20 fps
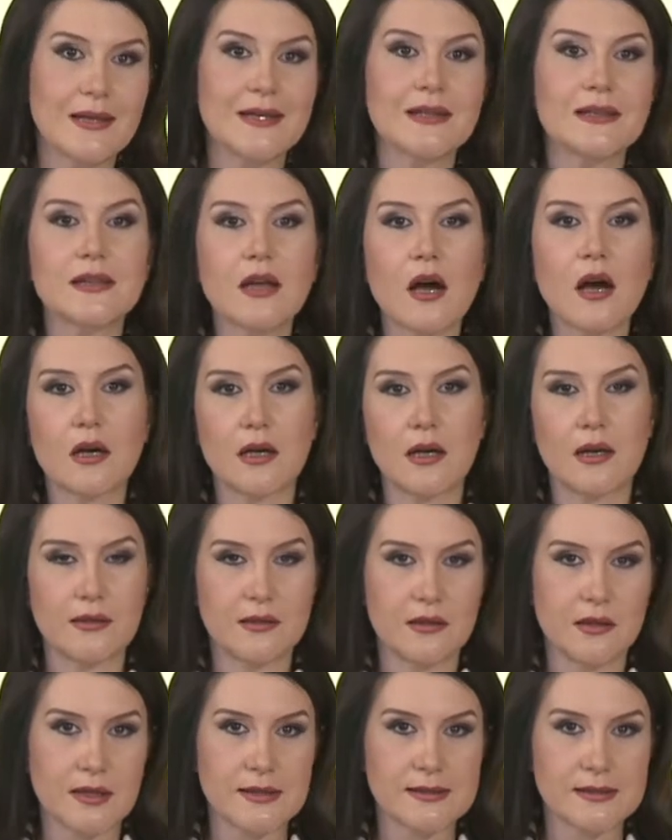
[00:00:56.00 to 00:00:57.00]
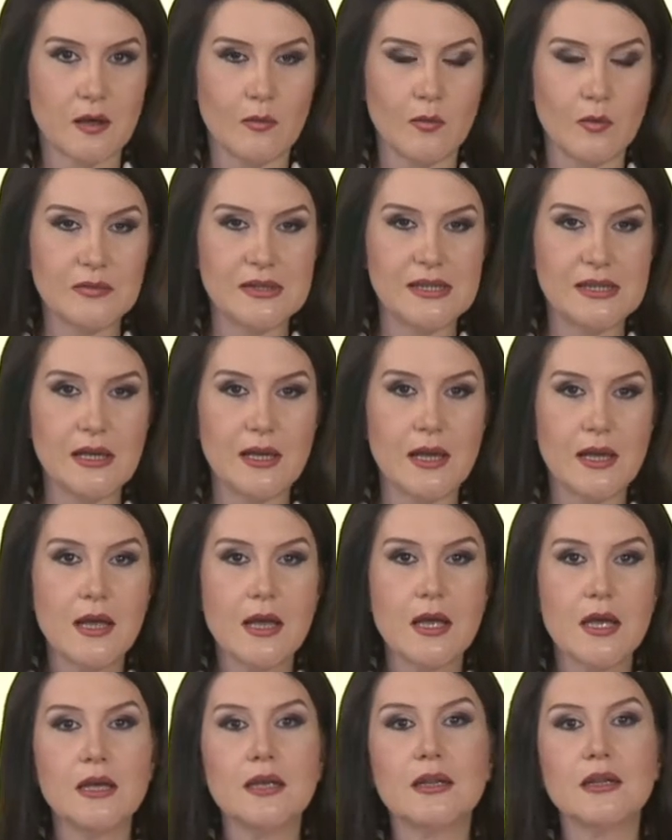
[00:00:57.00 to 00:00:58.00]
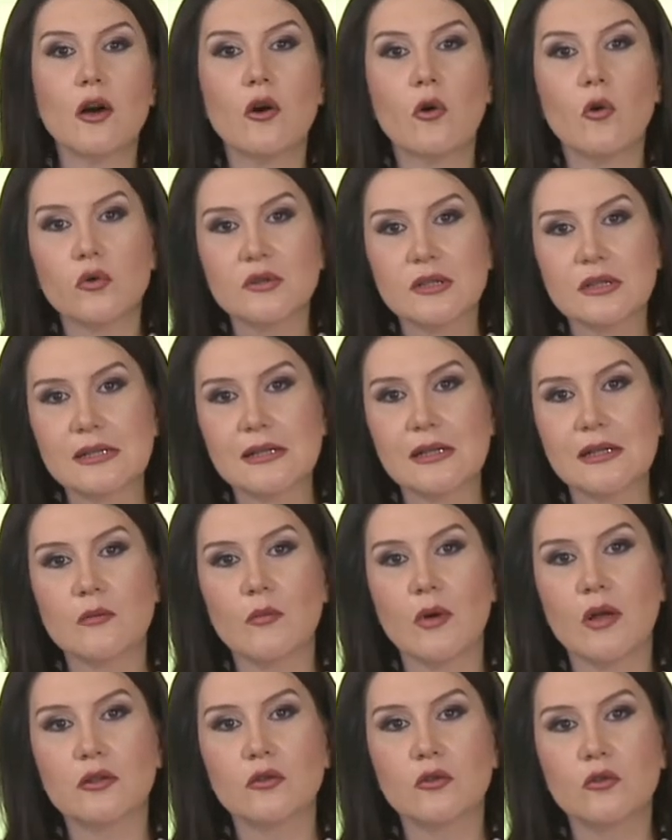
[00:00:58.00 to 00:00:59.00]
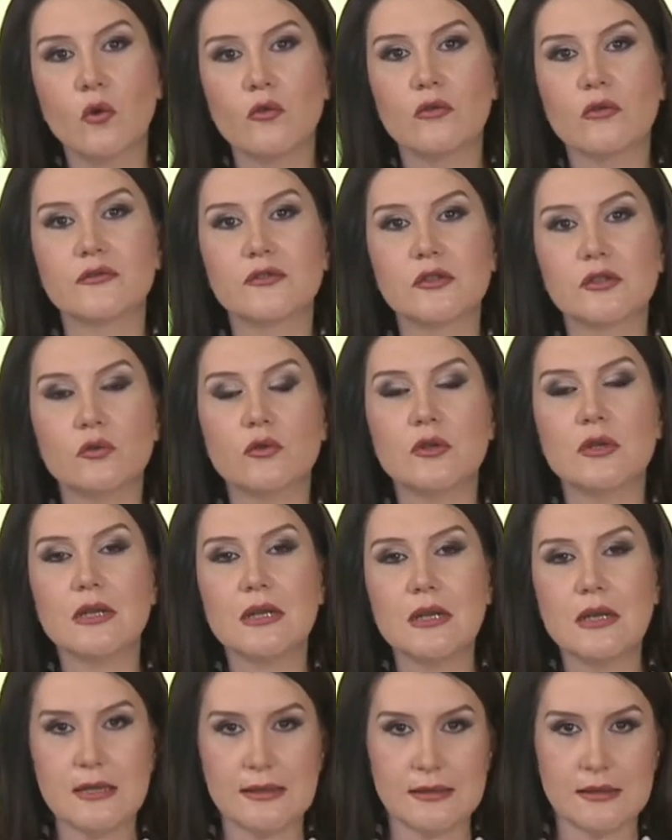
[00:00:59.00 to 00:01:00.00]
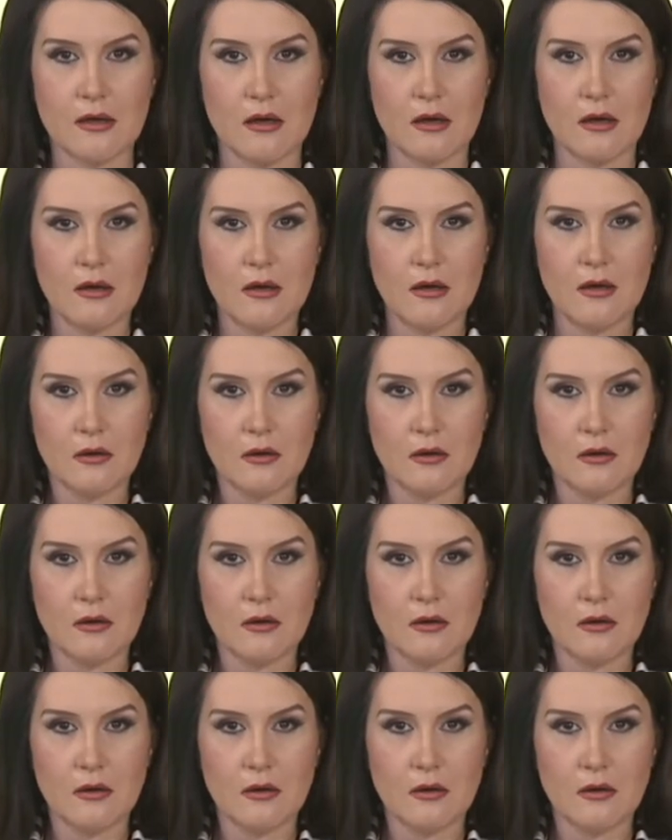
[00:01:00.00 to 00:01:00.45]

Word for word: Так ли это на самом деле и находится ли Молдова в зоне риска?